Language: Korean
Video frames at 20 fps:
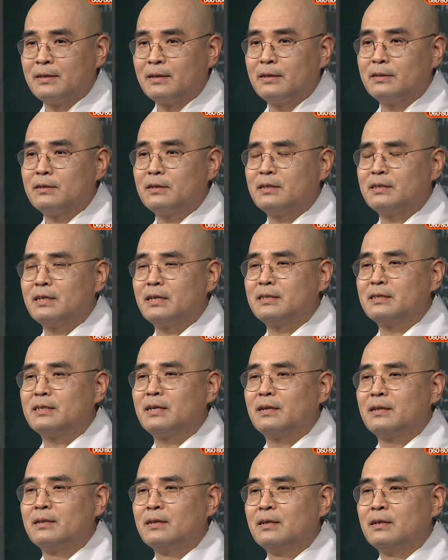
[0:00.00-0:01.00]
그래서 이게
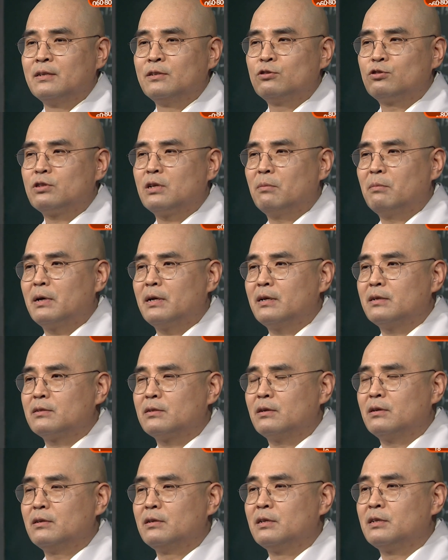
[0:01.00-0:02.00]
이제 쉽게
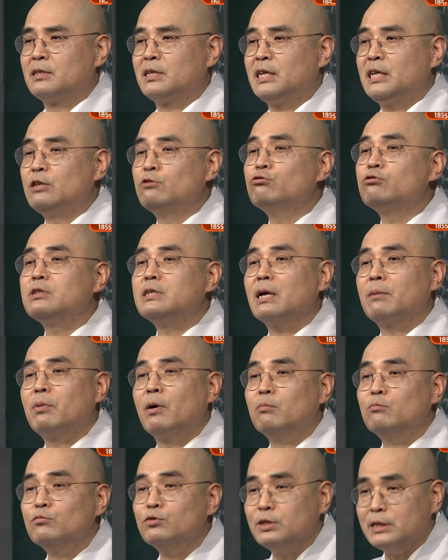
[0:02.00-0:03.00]
말해서 기우제
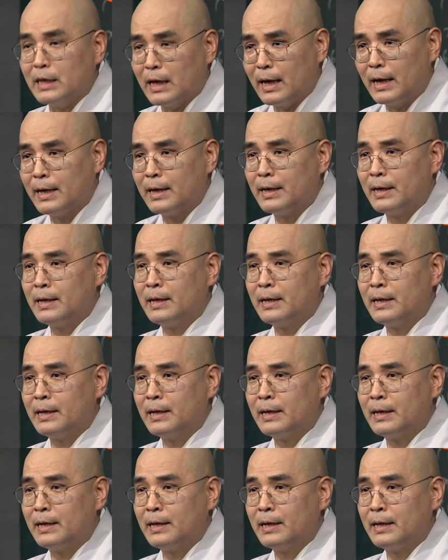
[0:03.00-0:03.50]
법문이야.